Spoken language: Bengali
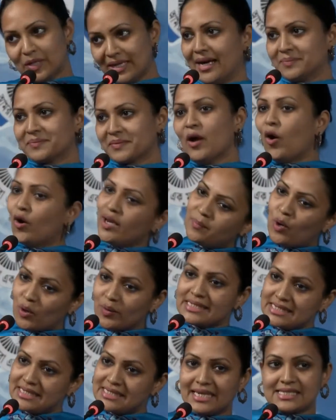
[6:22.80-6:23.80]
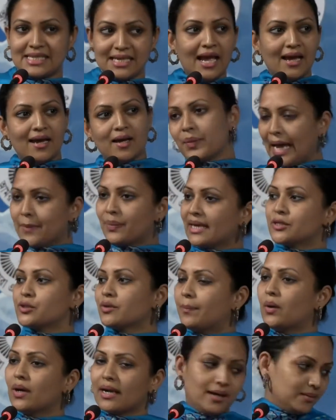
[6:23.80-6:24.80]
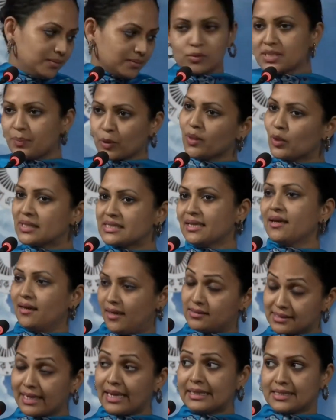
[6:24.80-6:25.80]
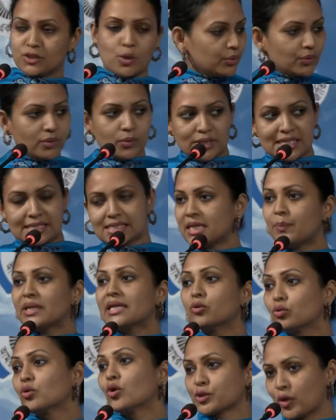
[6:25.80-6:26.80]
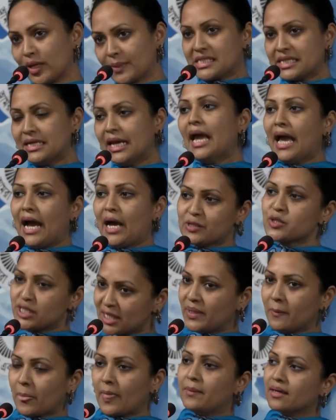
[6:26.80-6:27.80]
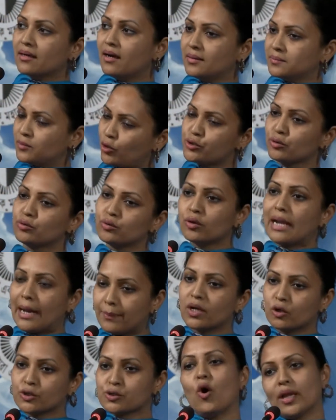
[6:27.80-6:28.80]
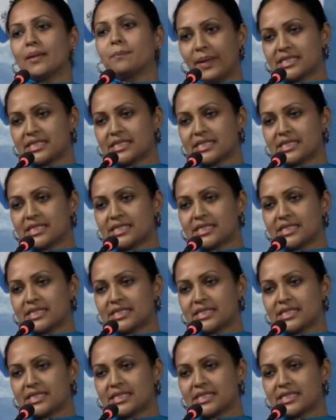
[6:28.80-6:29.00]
কাজ করে ফেলা সম্ভব কুফর ও শিরক নিয়ে আলোচনা করেছিলাম বিরাট